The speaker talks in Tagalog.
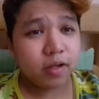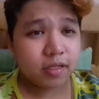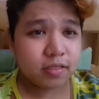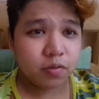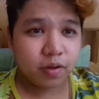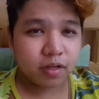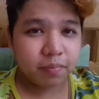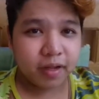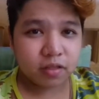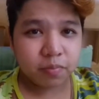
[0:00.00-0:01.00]
guys and
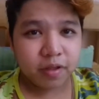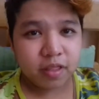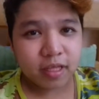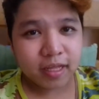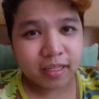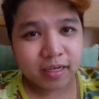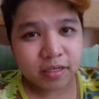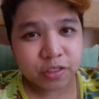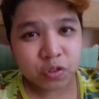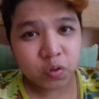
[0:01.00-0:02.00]
welcome back to my
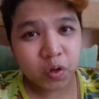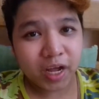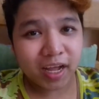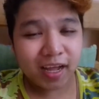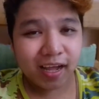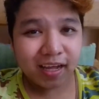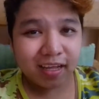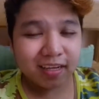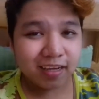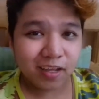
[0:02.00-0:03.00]
channel so
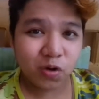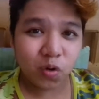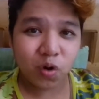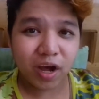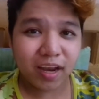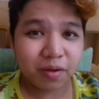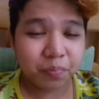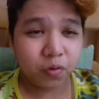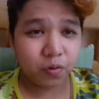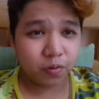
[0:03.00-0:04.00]
kakaligo ko nga lang
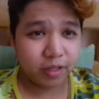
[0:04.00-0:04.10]
po